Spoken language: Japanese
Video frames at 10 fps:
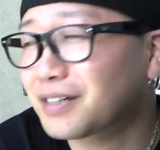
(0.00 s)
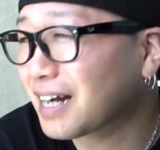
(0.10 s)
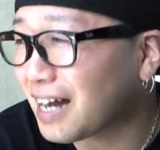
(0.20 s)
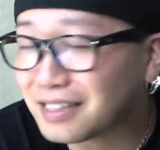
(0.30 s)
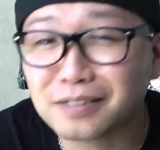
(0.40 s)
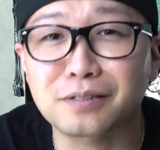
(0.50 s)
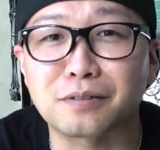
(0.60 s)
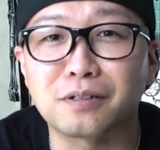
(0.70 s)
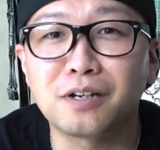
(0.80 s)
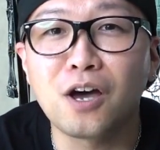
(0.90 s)
か
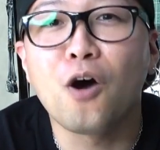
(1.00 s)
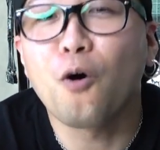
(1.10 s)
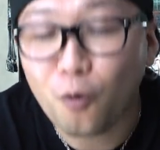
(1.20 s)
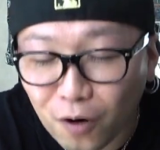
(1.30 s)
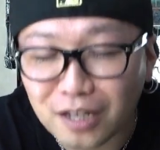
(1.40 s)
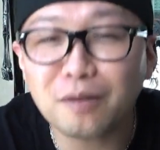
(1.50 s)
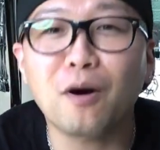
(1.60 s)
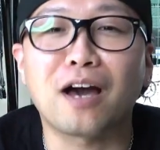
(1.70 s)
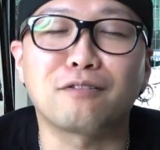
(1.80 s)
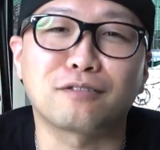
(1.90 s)
つ、お金も
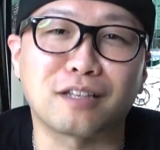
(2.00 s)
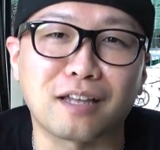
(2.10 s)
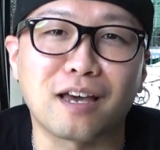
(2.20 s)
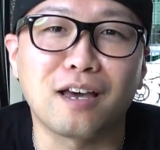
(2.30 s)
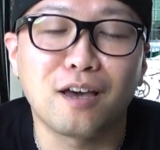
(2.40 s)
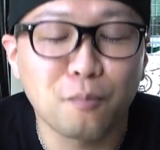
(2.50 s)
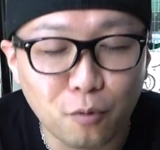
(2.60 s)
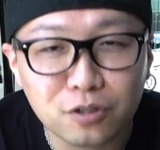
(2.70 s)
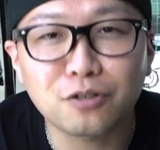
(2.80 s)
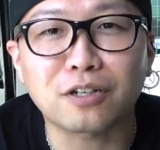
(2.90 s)
入るってね、
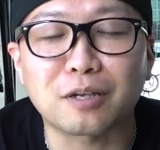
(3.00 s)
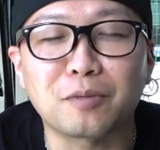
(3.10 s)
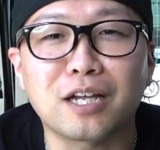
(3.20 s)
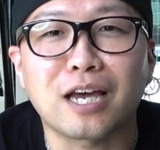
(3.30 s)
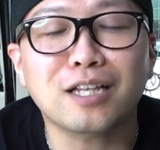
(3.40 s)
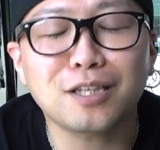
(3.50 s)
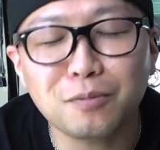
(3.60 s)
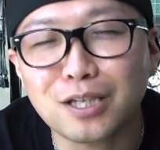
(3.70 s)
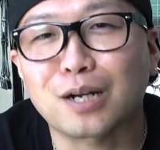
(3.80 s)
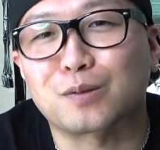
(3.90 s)
もしよかったらみんなやって
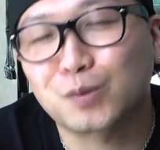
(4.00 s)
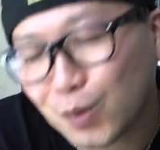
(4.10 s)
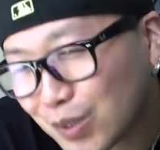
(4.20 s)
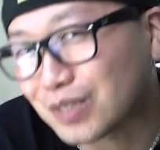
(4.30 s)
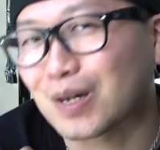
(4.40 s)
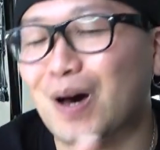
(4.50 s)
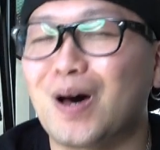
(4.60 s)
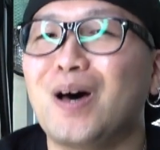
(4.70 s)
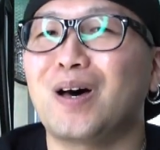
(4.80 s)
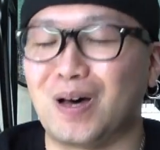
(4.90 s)
みたらどうですか？